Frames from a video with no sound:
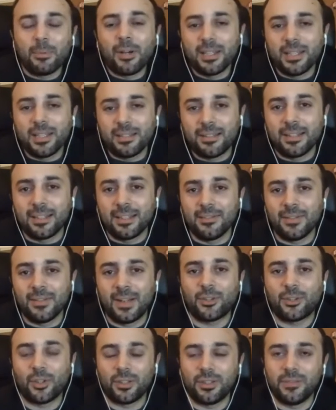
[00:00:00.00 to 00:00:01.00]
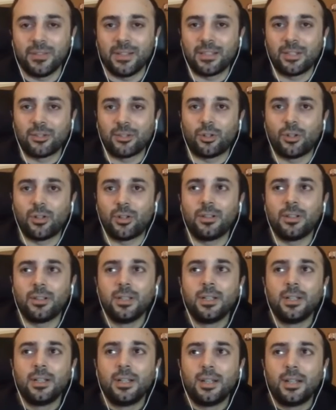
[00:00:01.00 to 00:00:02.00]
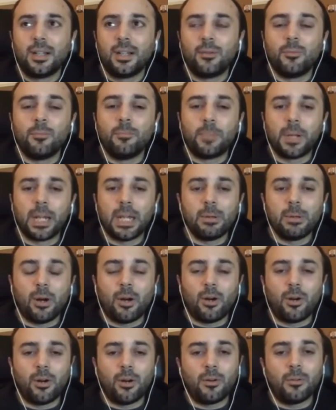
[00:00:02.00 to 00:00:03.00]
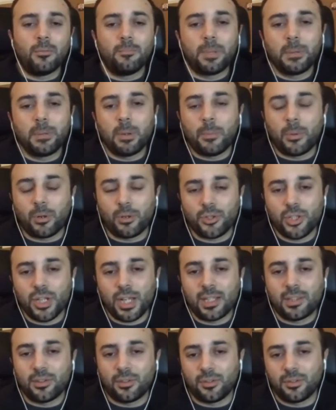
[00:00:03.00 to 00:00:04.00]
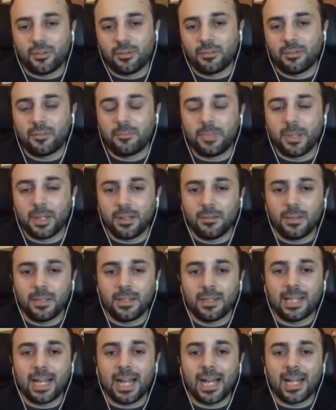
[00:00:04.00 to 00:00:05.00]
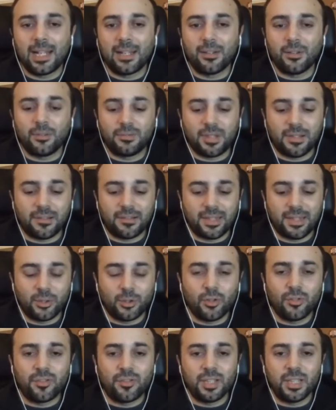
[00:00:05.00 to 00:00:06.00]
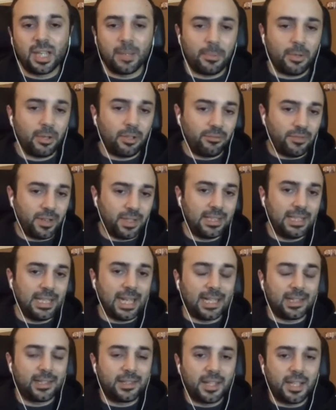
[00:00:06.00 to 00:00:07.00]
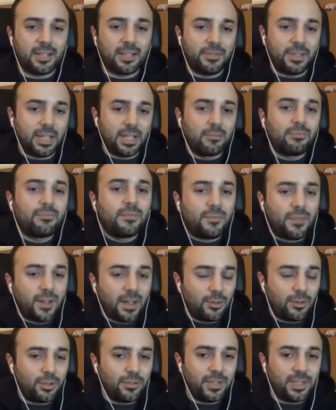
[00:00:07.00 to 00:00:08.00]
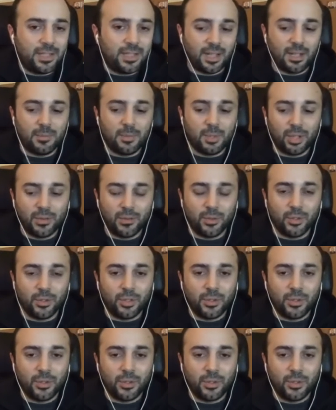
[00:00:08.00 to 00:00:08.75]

sì, di fatto è diventato un primo, un primo progetto sperimentale che ho testato così, che poi ne ho fatti altri fino a farlo diventare il mio lavoro.